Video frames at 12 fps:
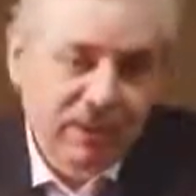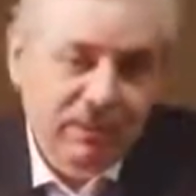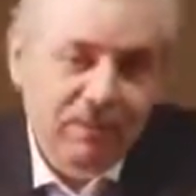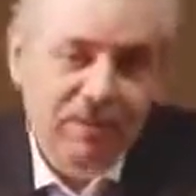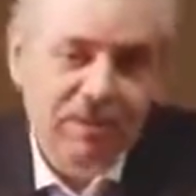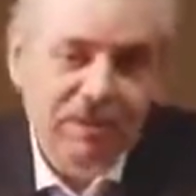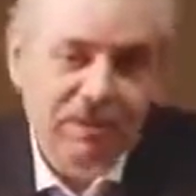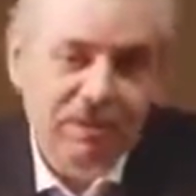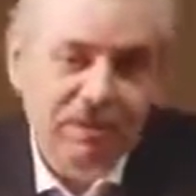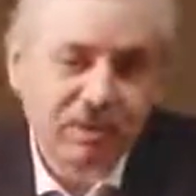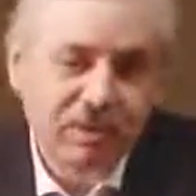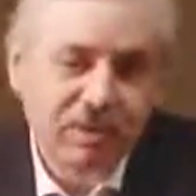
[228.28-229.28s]
э, большинство
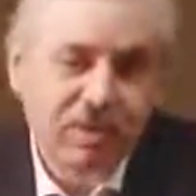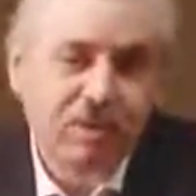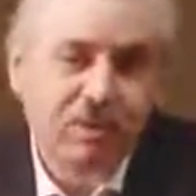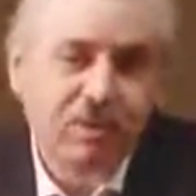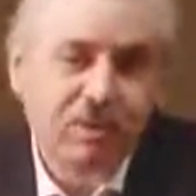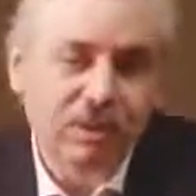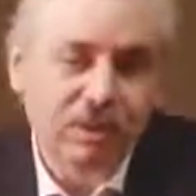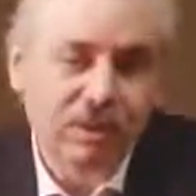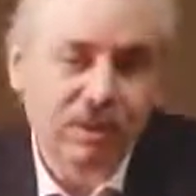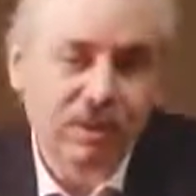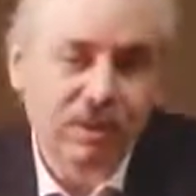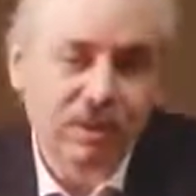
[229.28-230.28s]
своем не думают
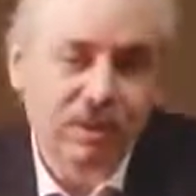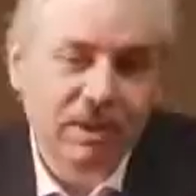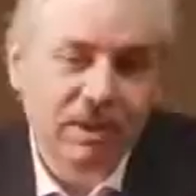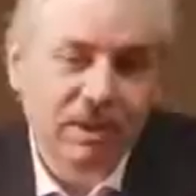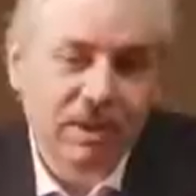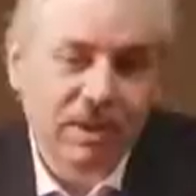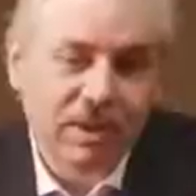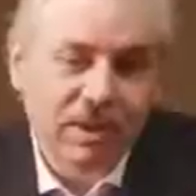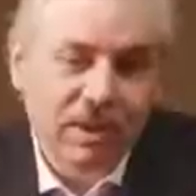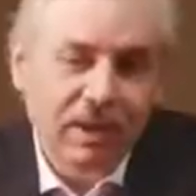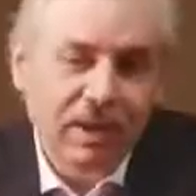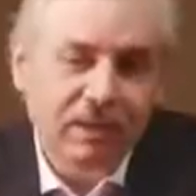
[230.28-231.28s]

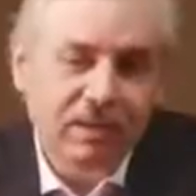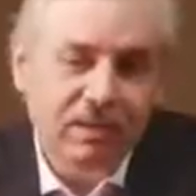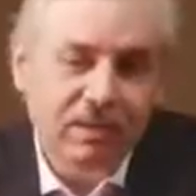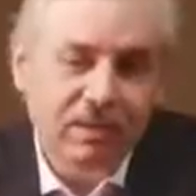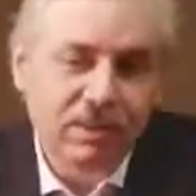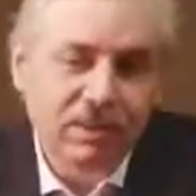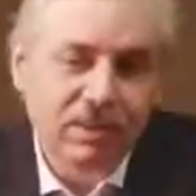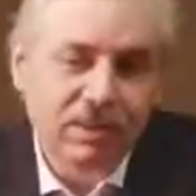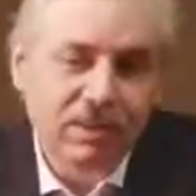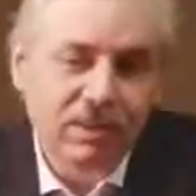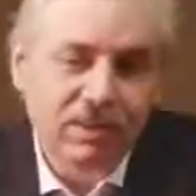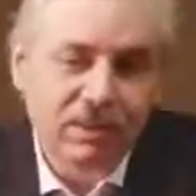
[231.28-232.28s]
о том,
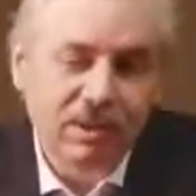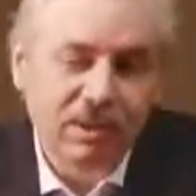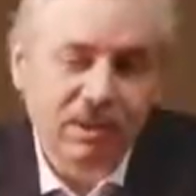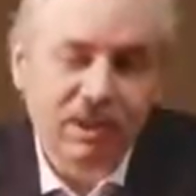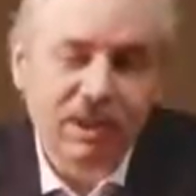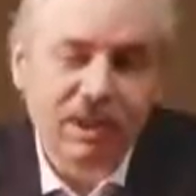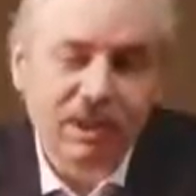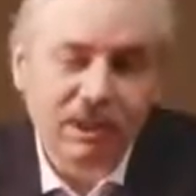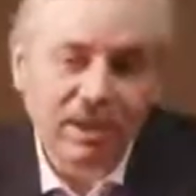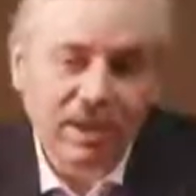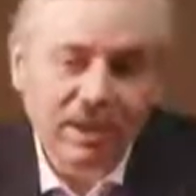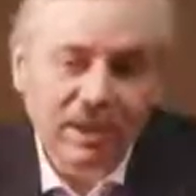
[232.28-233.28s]
что
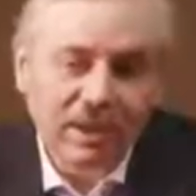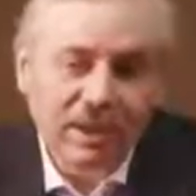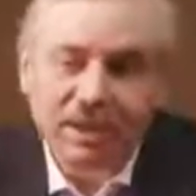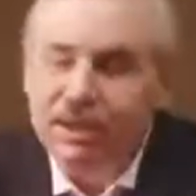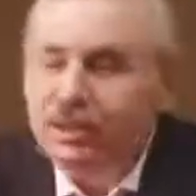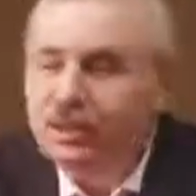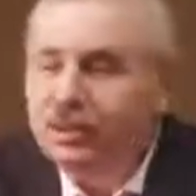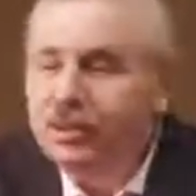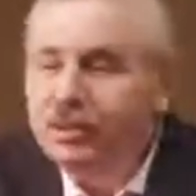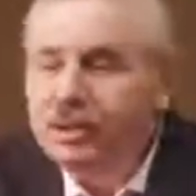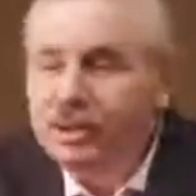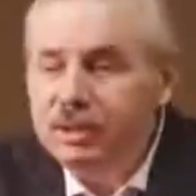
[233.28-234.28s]
они должны
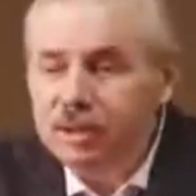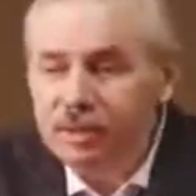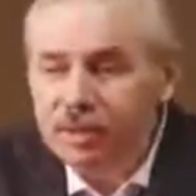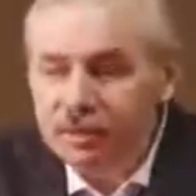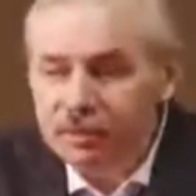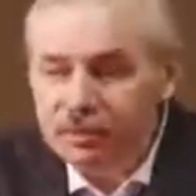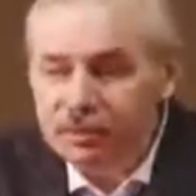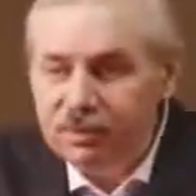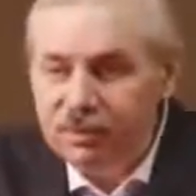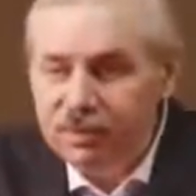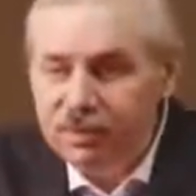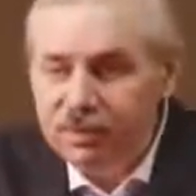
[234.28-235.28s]
служить народу,
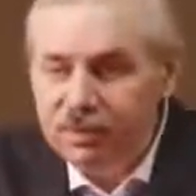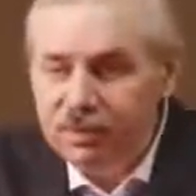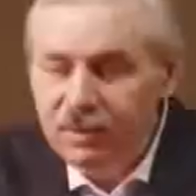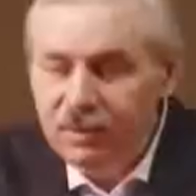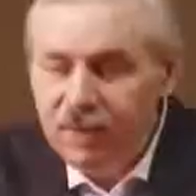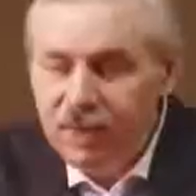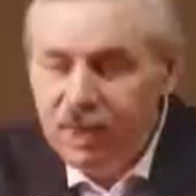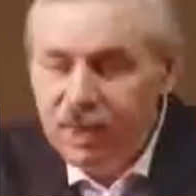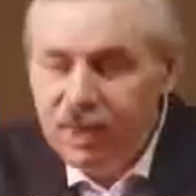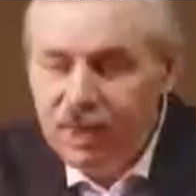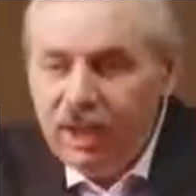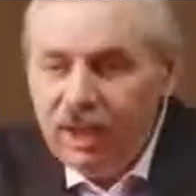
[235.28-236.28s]

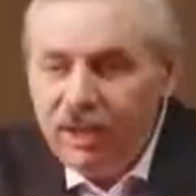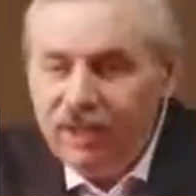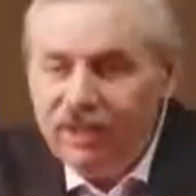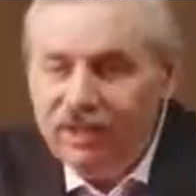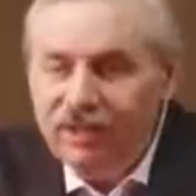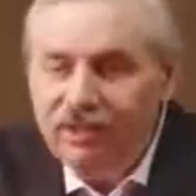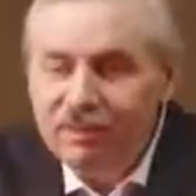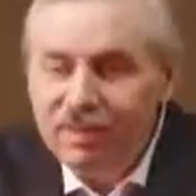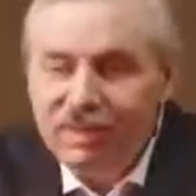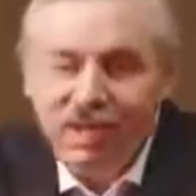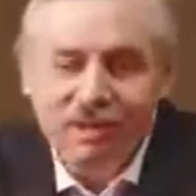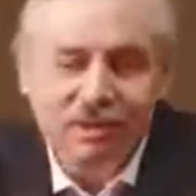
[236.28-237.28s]
а, не,
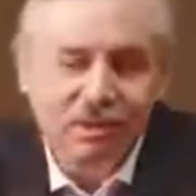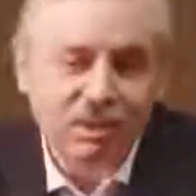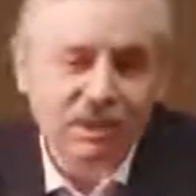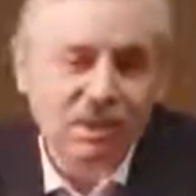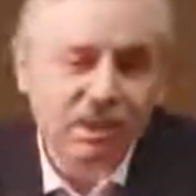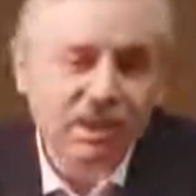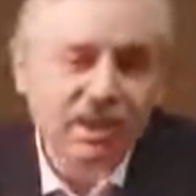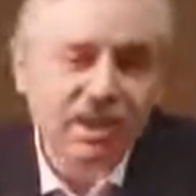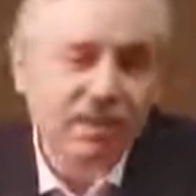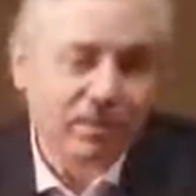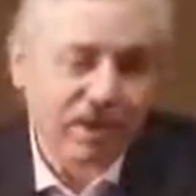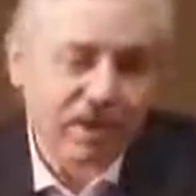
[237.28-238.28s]
а то, что народ не
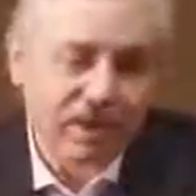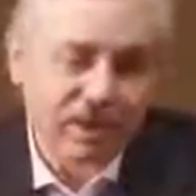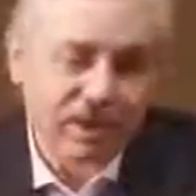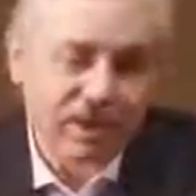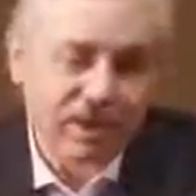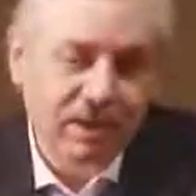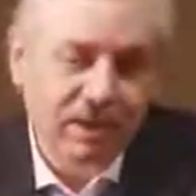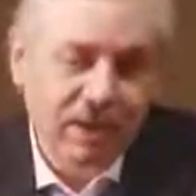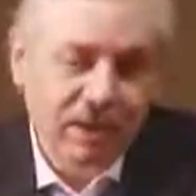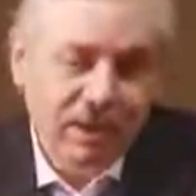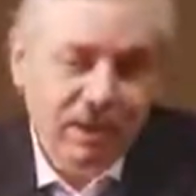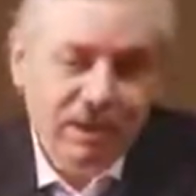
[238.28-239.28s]
раб для них.
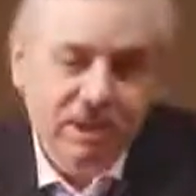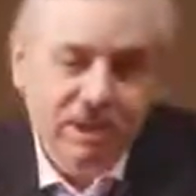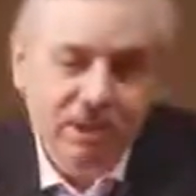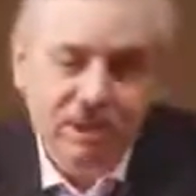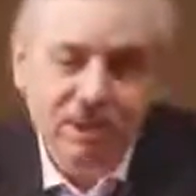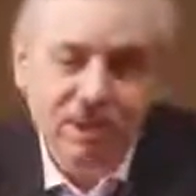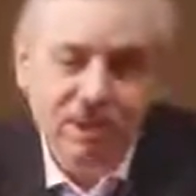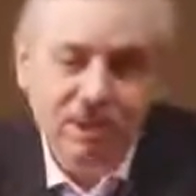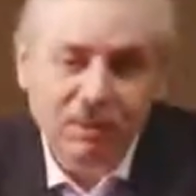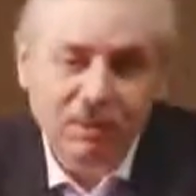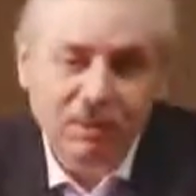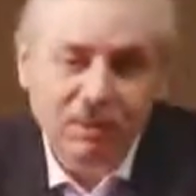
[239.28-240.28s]
Сейчас мы имеем